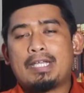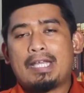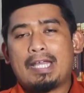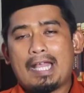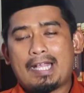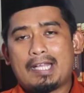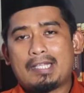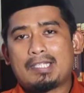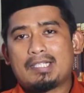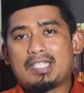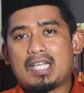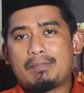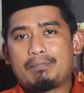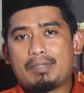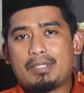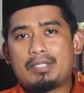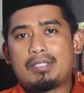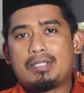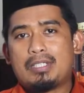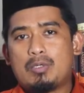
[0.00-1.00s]
Akan
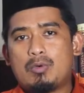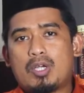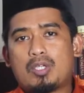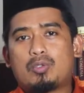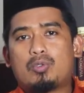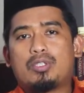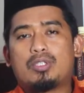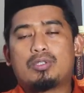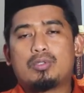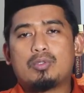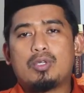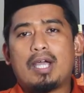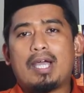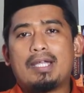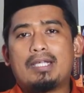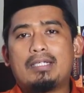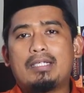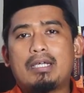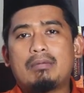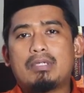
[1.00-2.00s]
tetapi di waktu itu
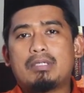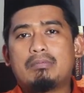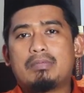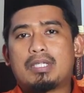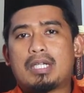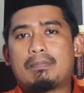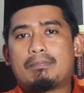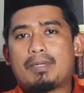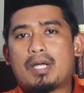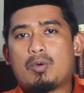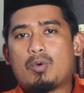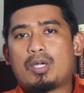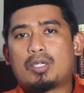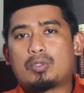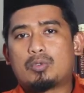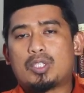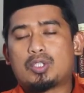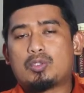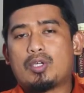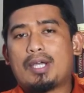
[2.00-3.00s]
ada beberapa
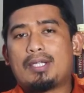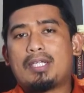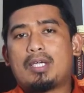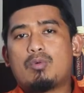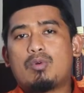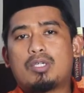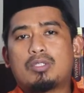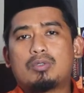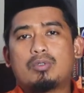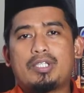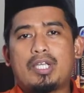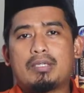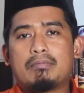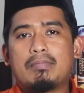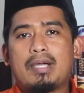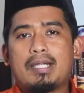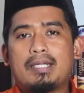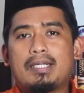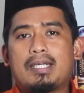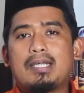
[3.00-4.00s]
waktu atau ada waktu yang
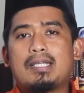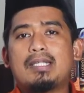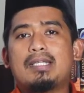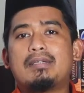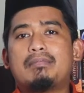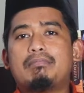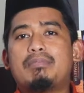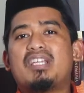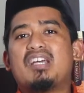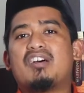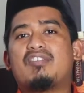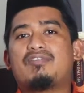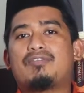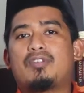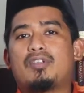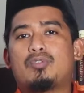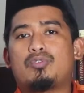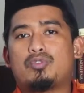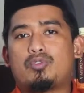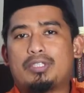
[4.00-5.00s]
mana lebih
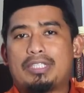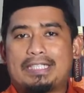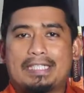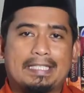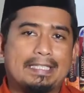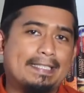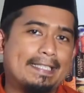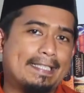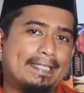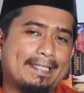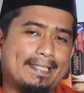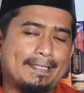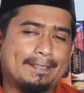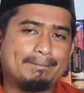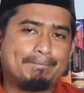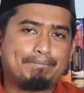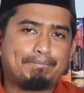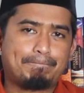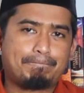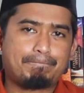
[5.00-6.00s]
afdal untuk dikerjakan.
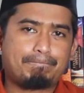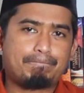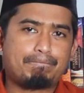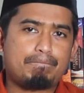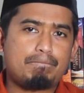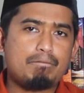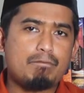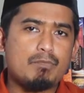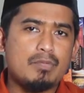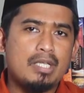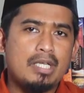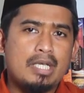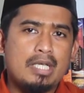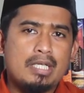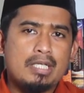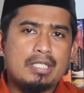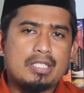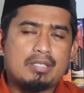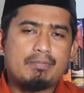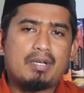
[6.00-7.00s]

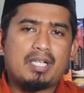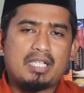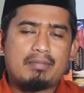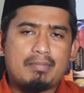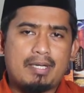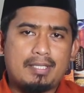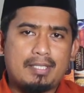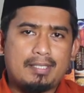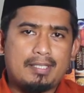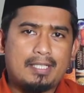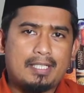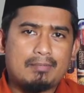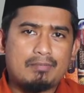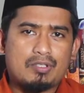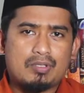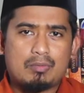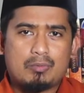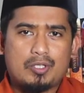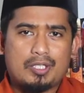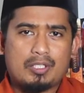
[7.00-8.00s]
Sebagaimana dalam
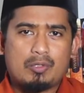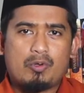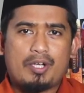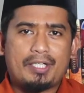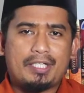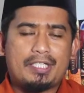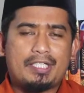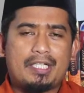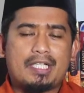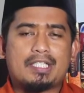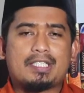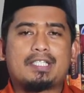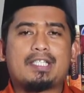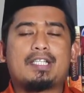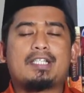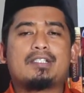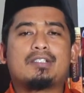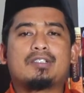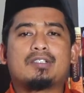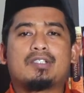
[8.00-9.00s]
sebuah riwayat
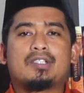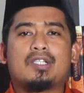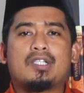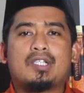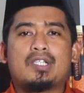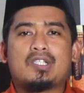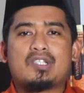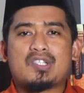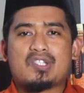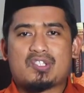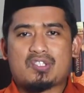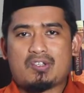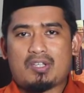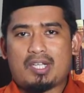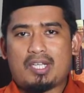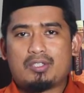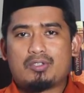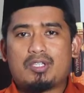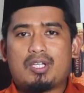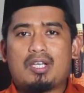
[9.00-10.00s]
dijelaskan,
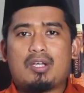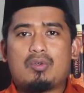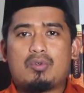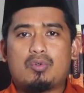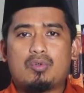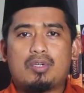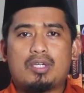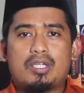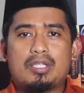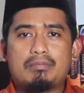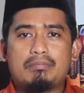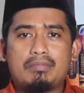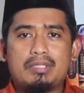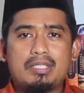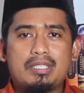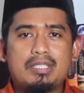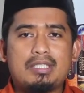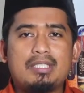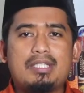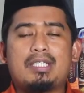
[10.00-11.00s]
salatul
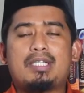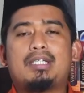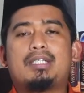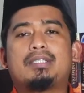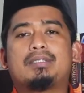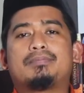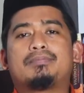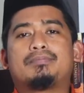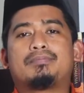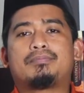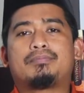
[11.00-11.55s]
awabina